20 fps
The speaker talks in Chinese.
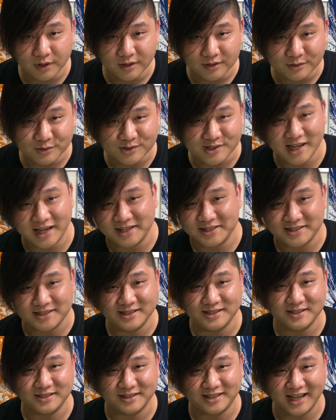就上一
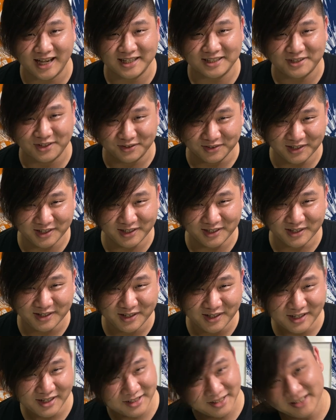次大雄的
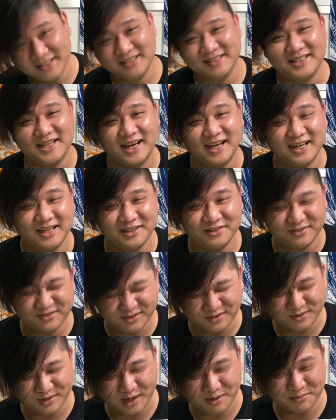家
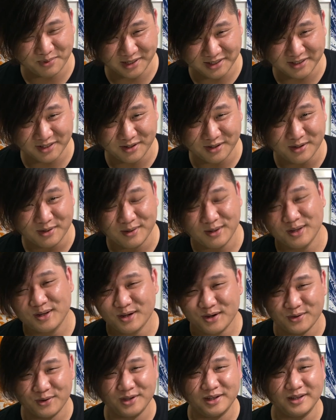福好朋友
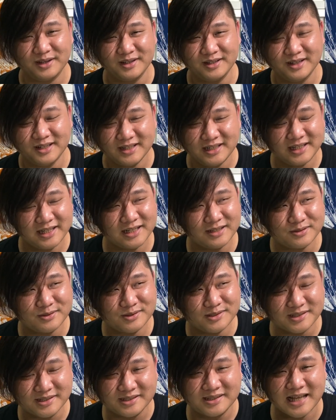回，应该说
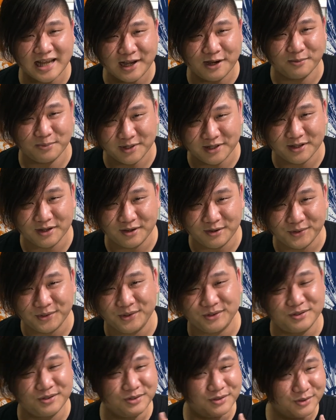时代好朋友回
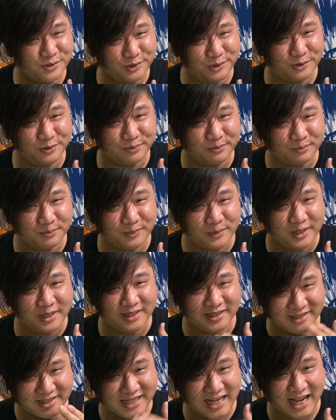去
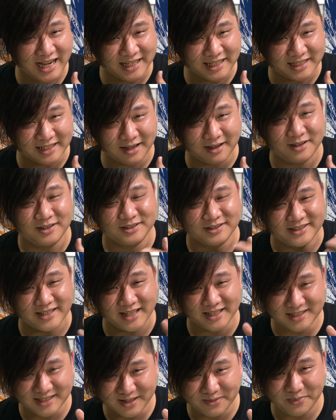嘉一，然后这一
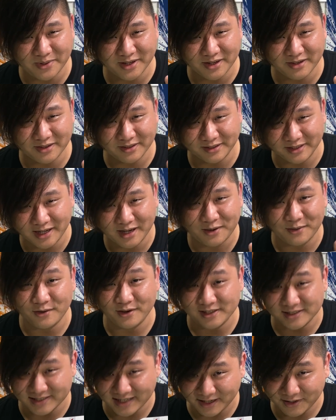次的朋友呢要回
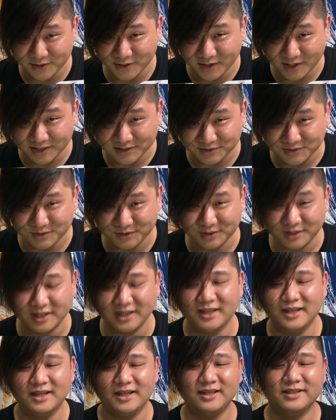彰化去。
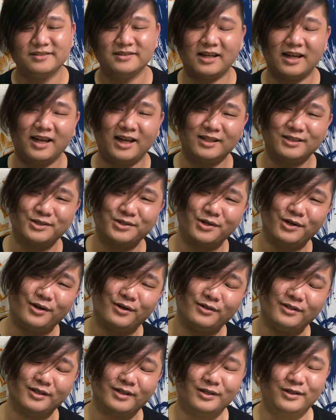那他最后
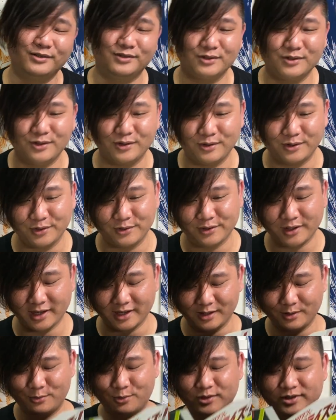呢就留给
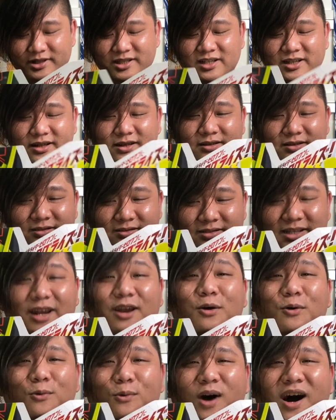了我这个
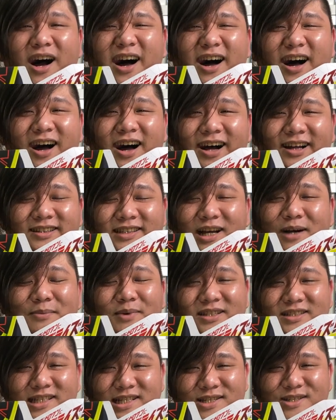little one，他把
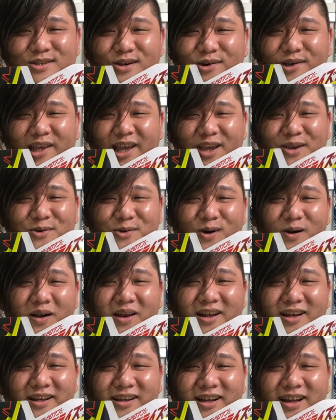这个送给我
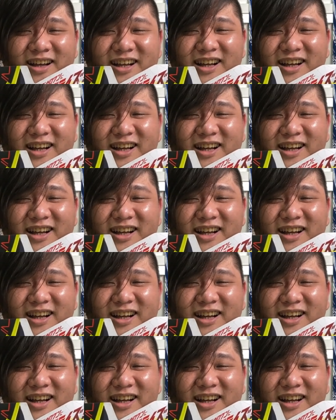了。